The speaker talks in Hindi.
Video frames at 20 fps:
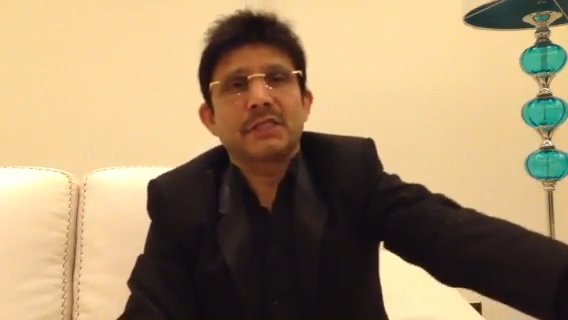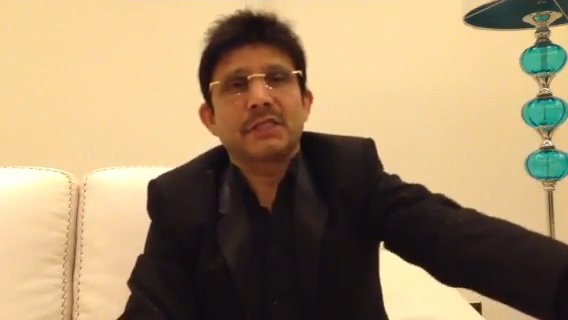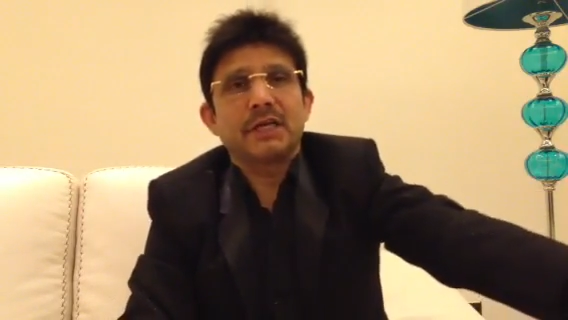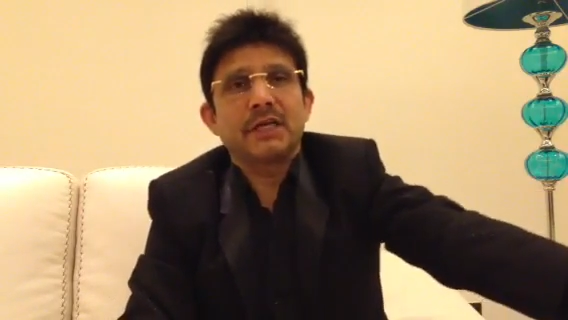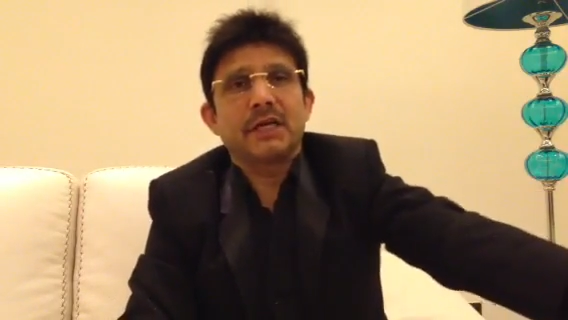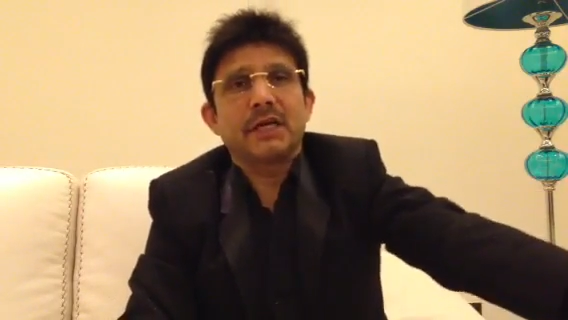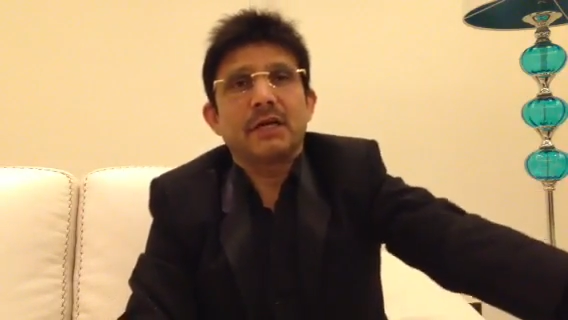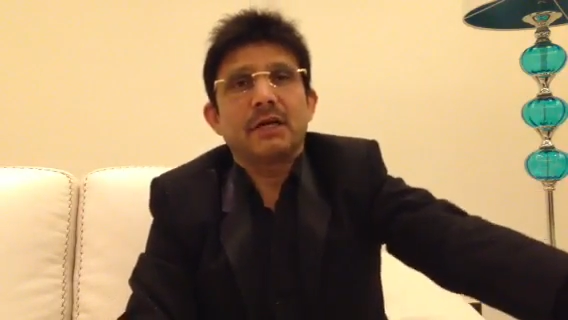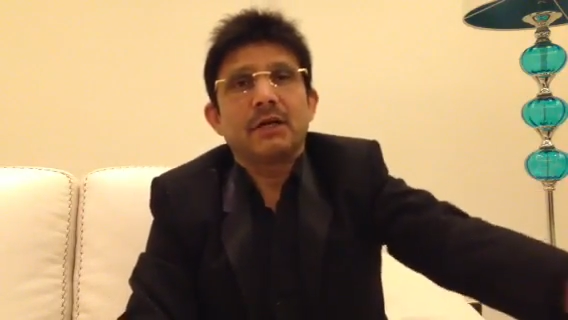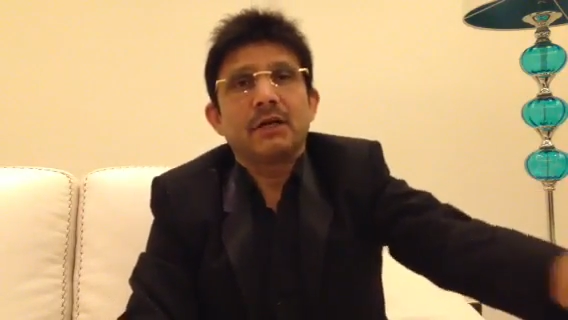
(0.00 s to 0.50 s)

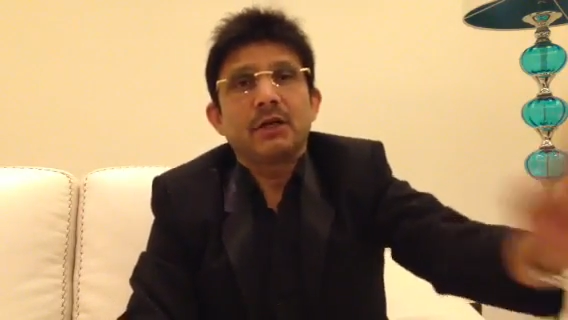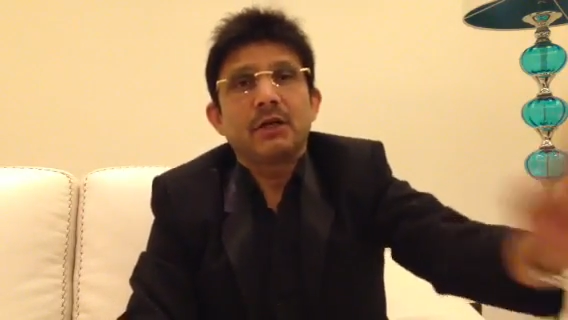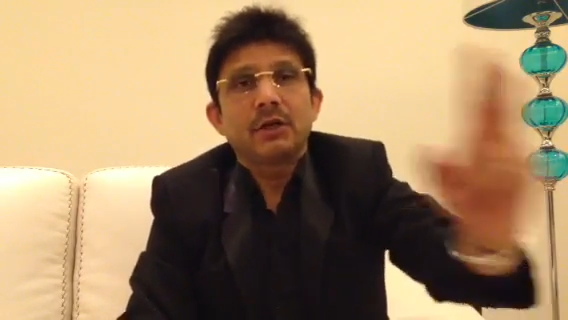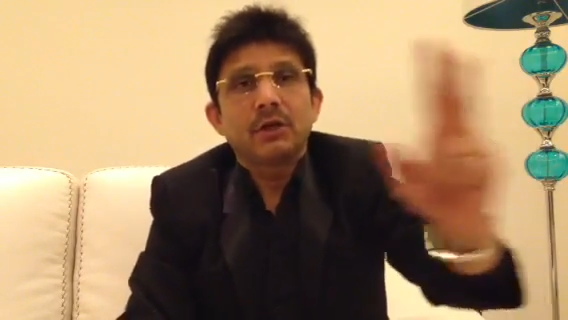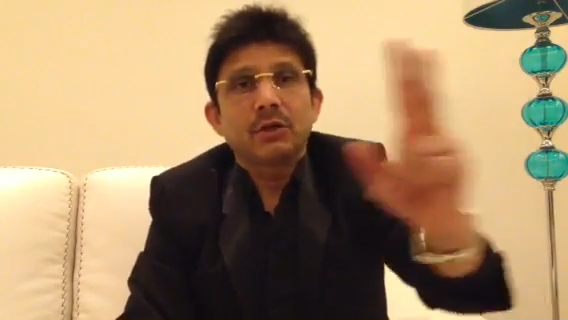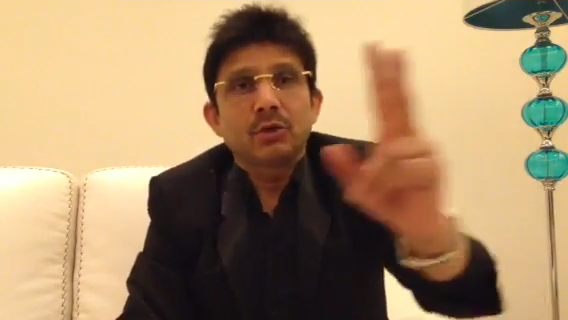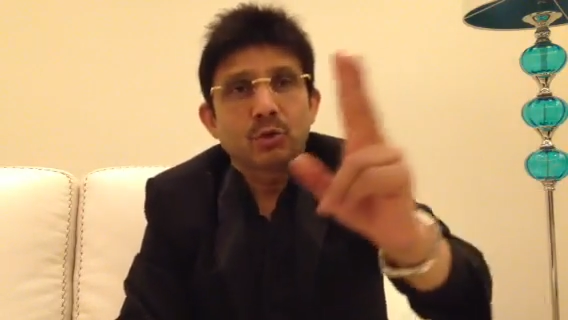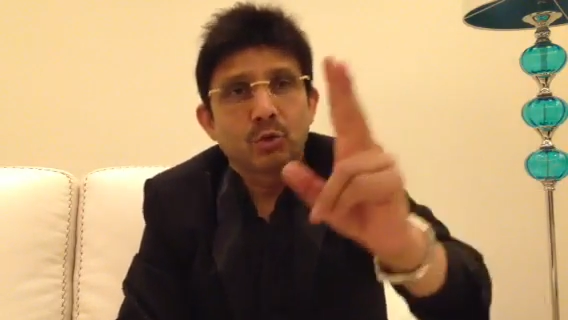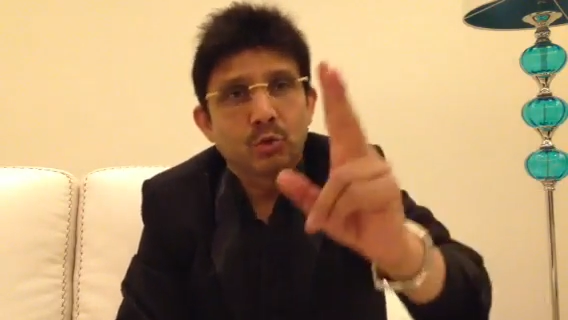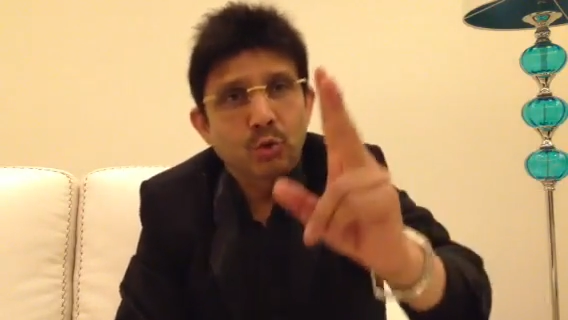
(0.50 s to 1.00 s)
से
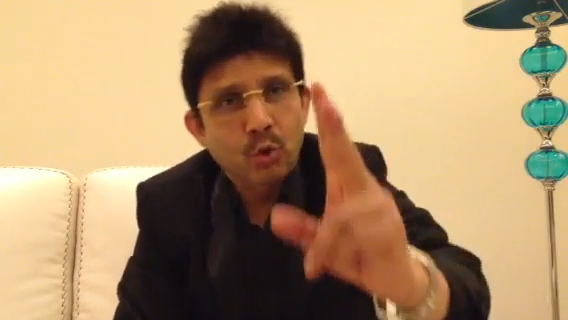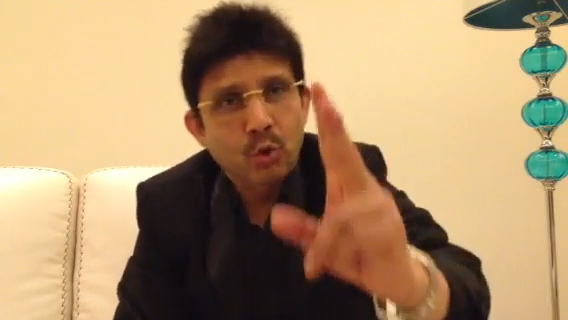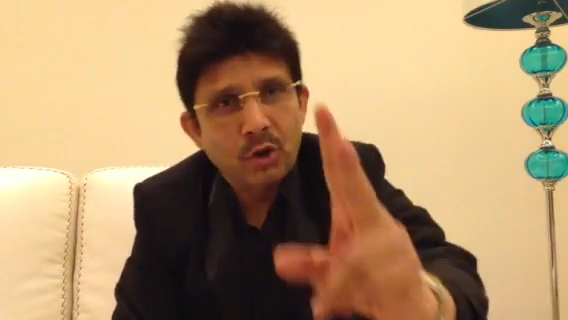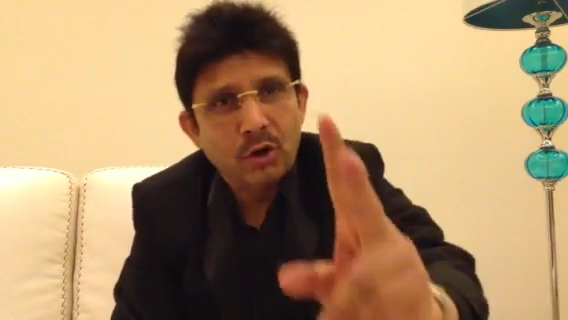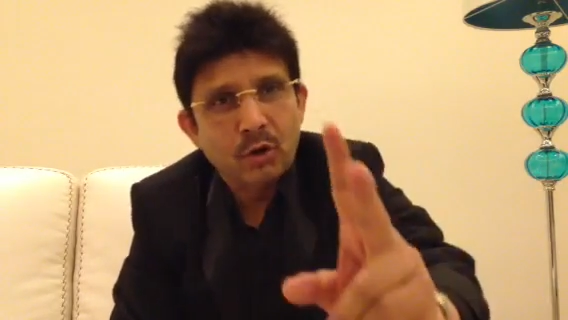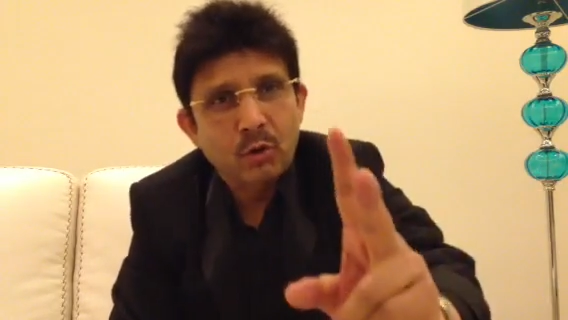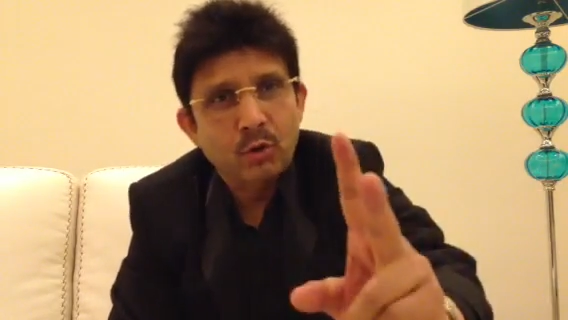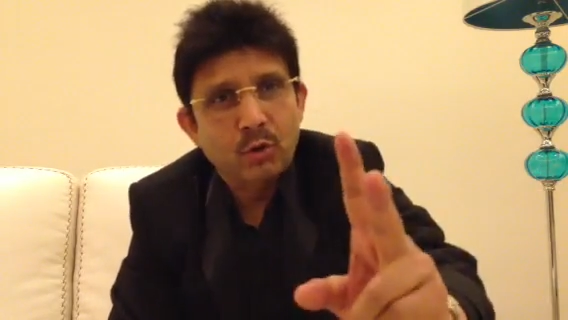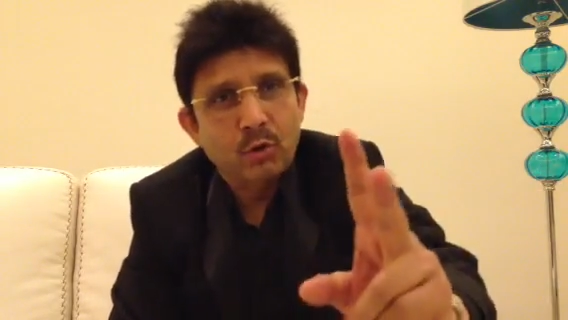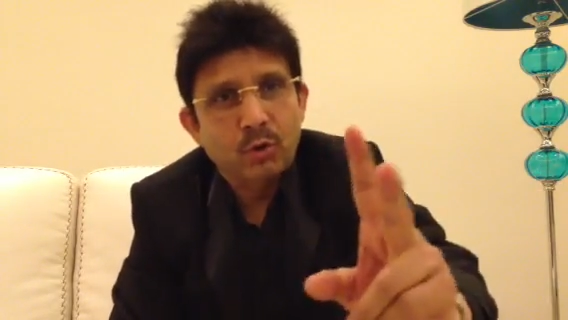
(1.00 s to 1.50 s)
दो
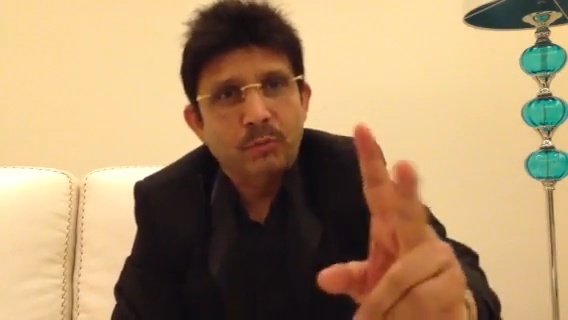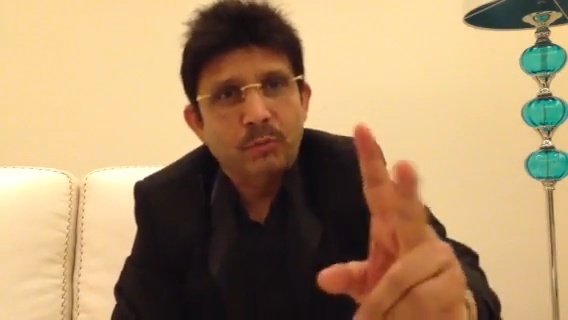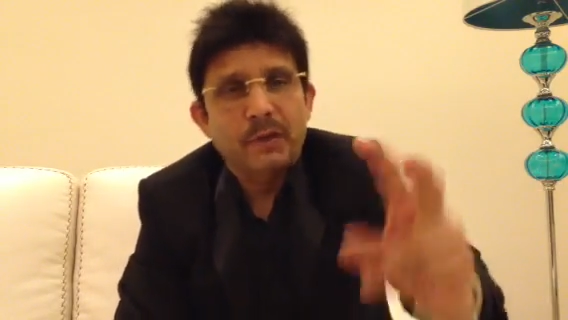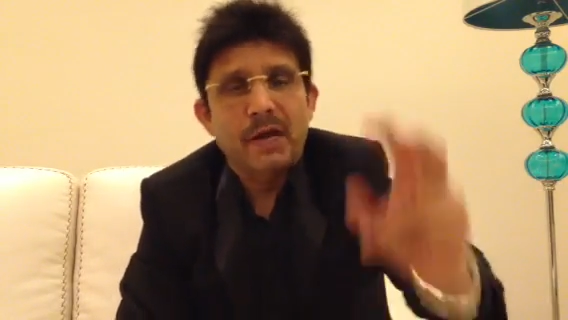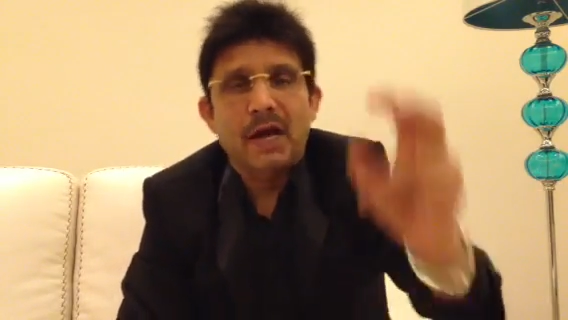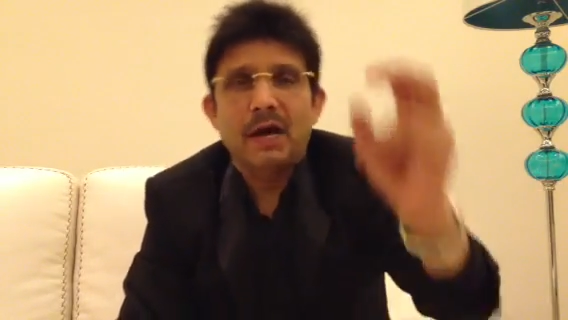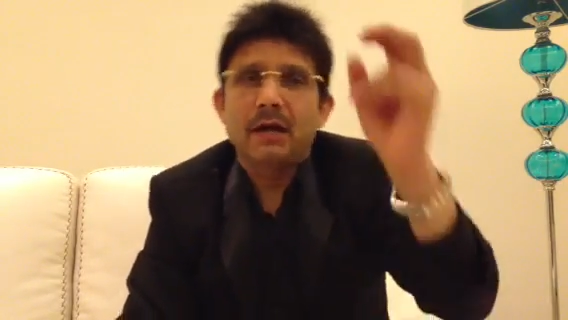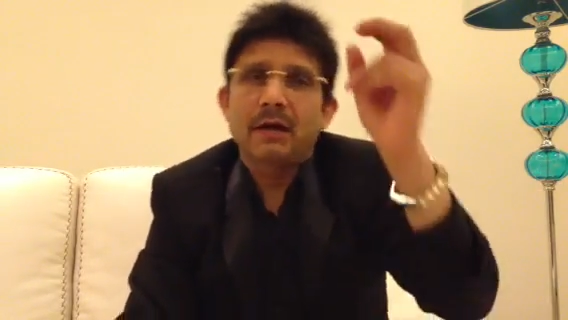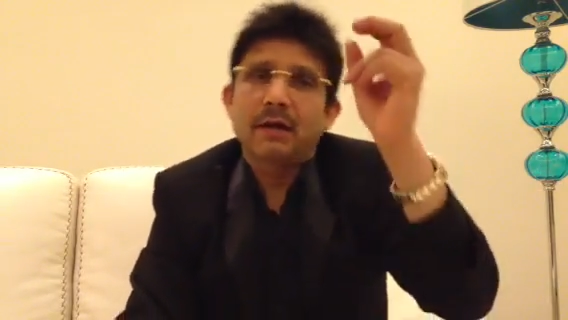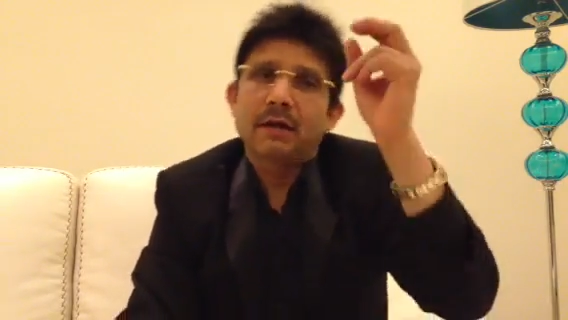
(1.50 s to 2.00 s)
करोड़
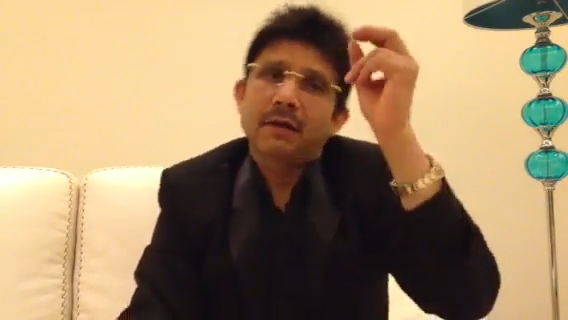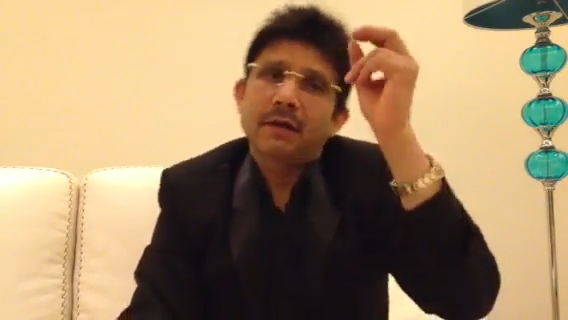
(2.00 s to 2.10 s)
रुपया